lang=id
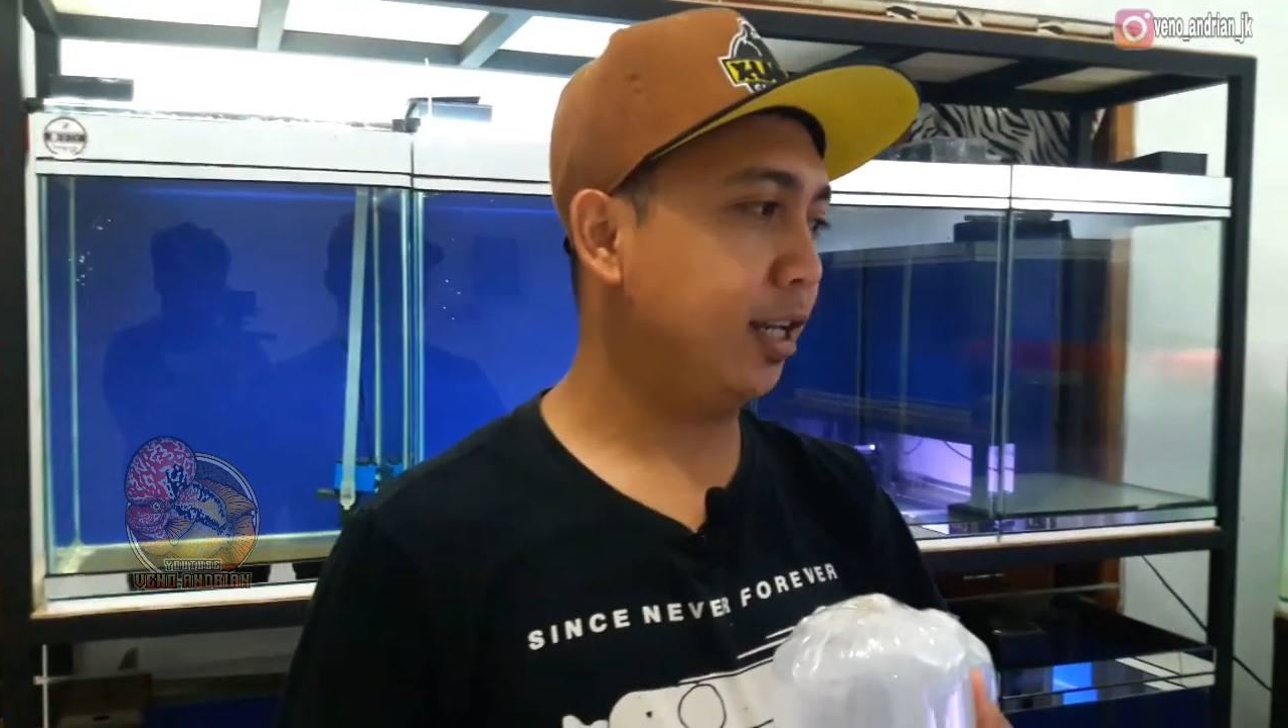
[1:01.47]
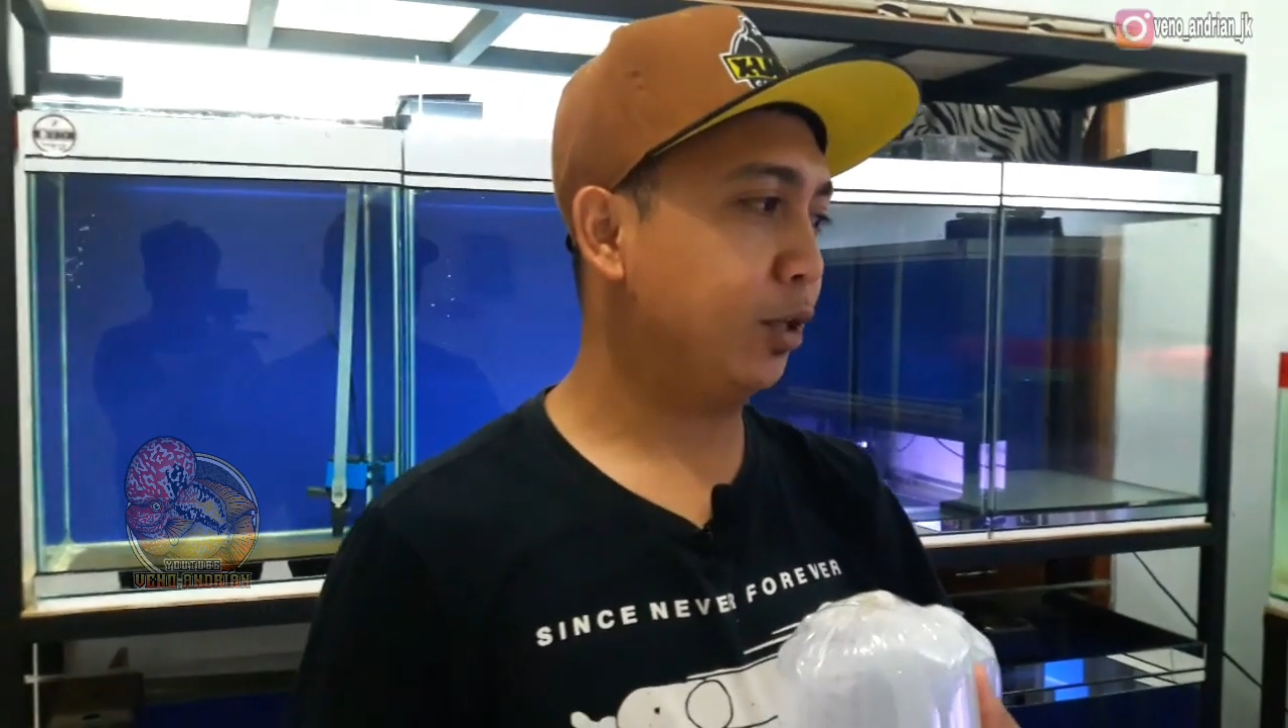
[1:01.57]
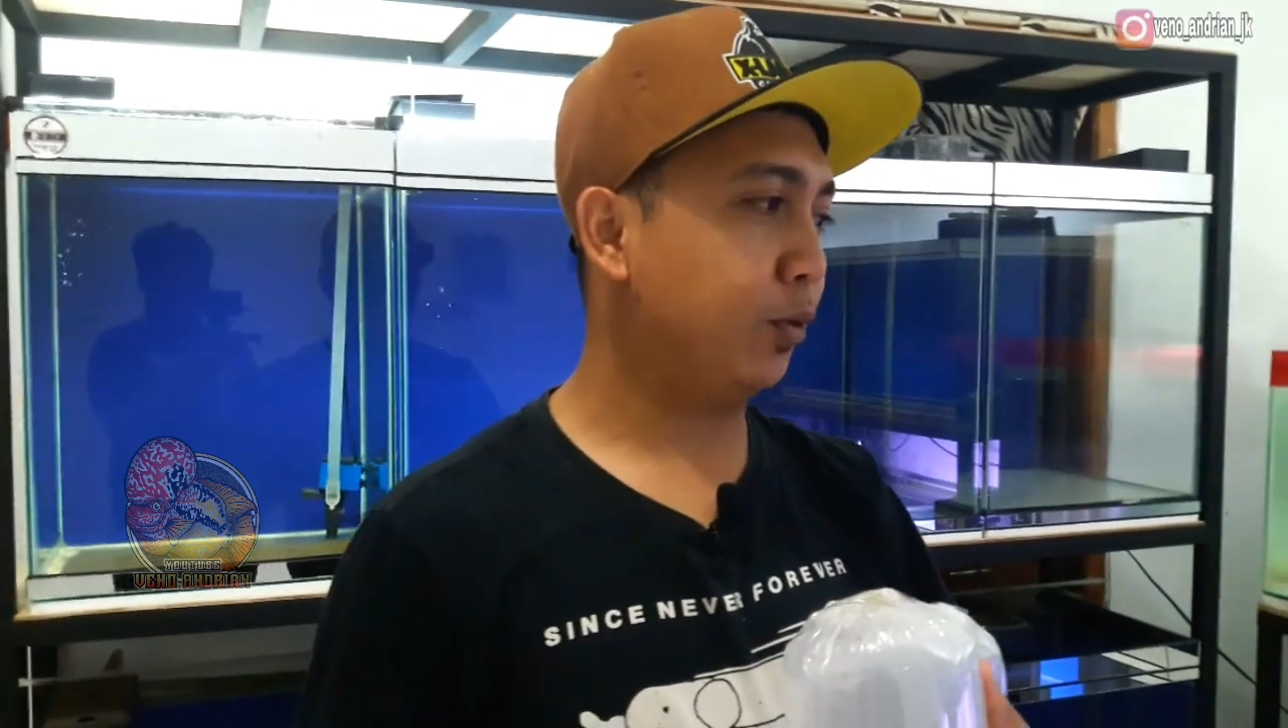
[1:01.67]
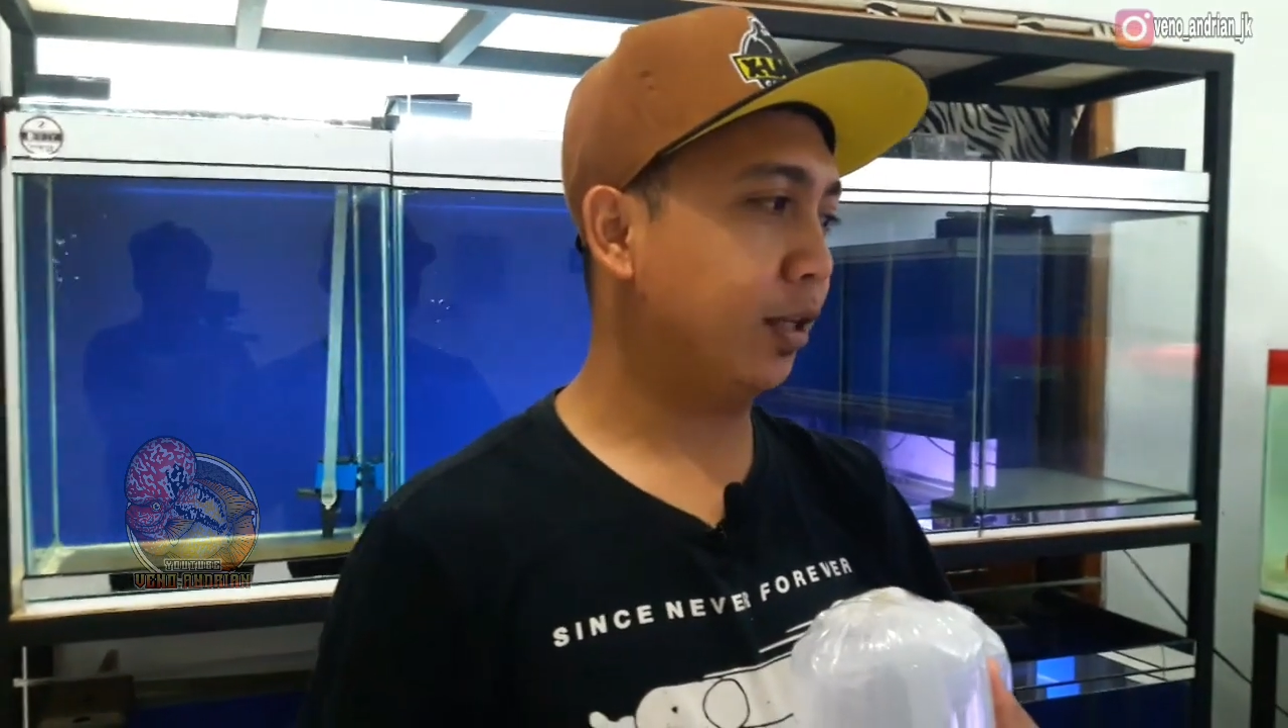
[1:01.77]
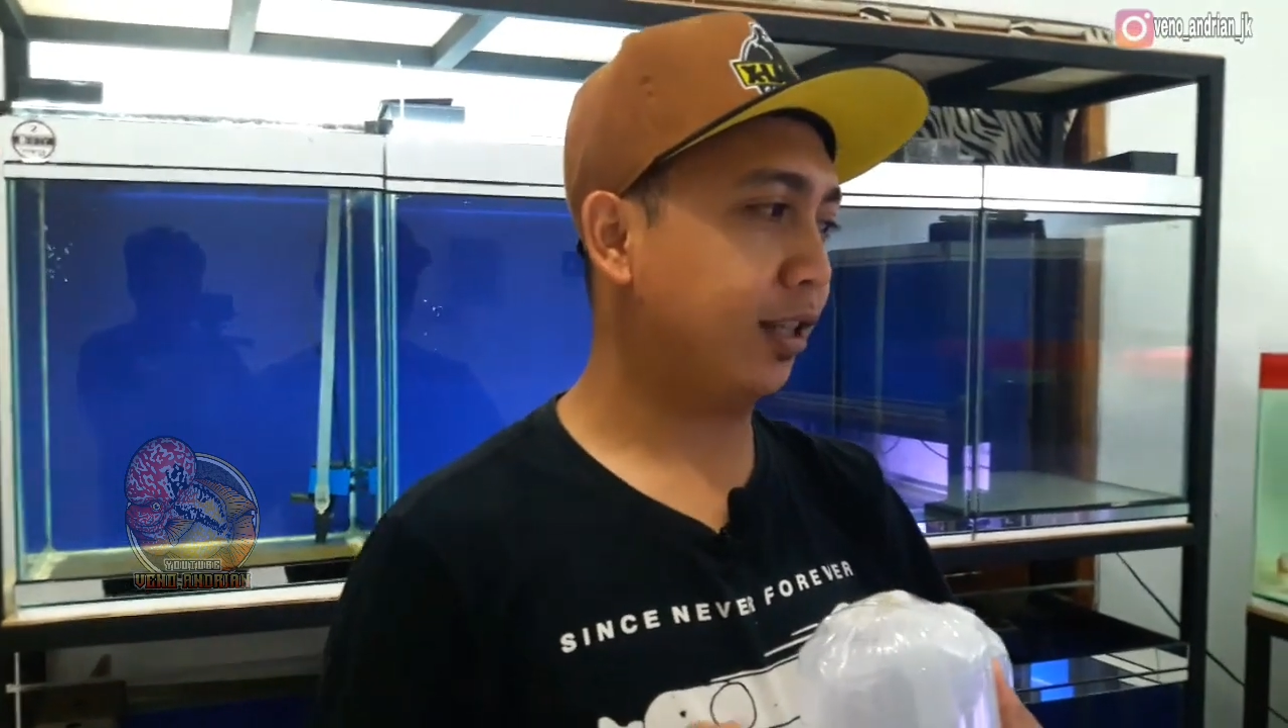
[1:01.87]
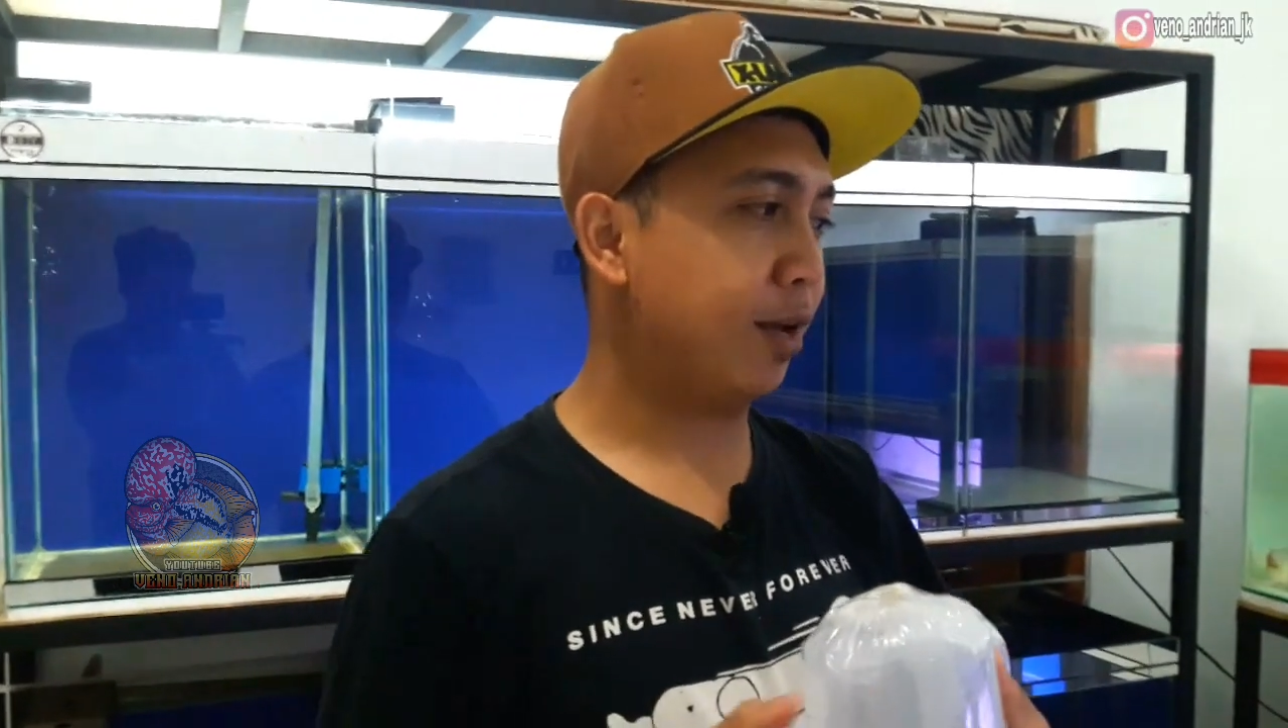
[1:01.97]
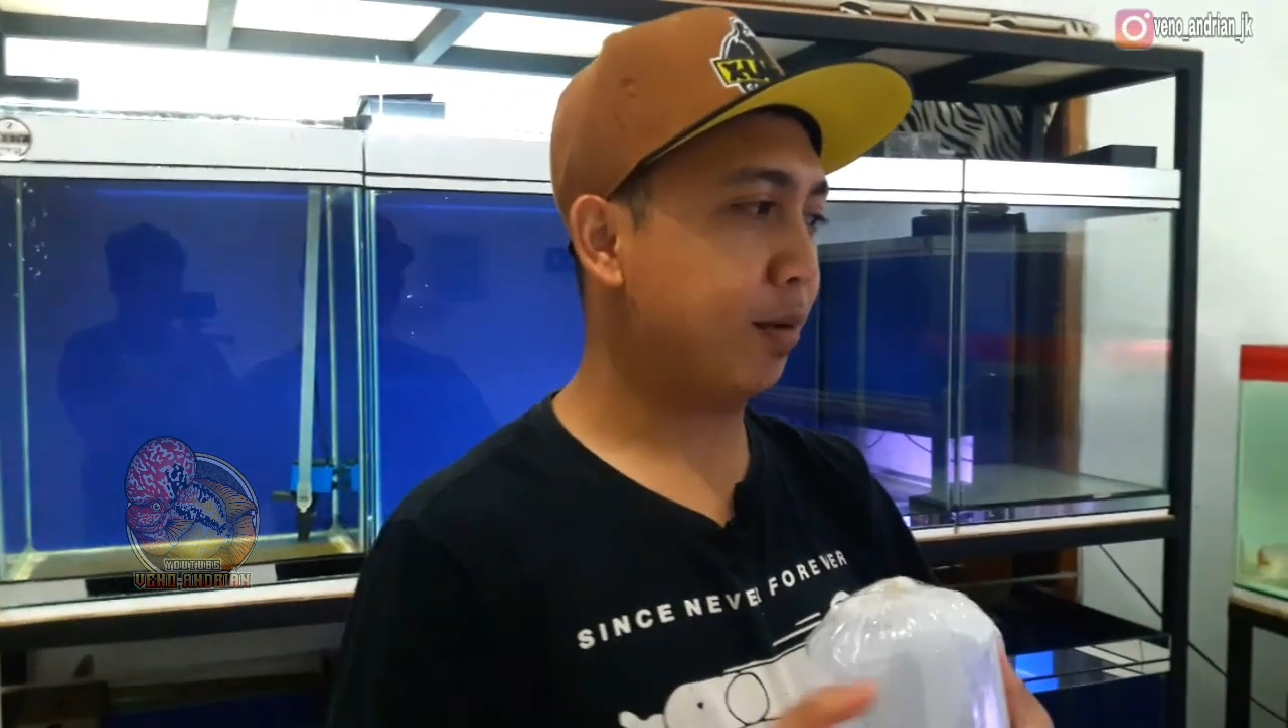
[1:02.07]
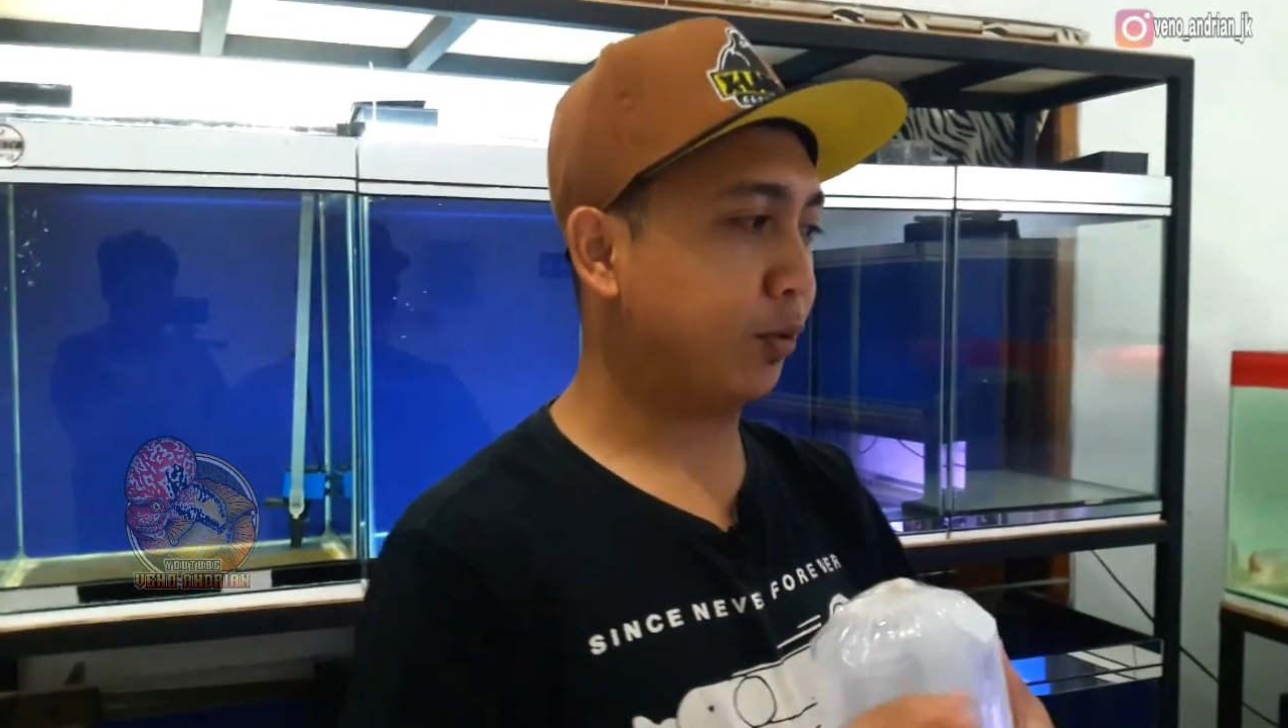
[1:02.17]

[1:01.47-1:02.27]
ini sudah saya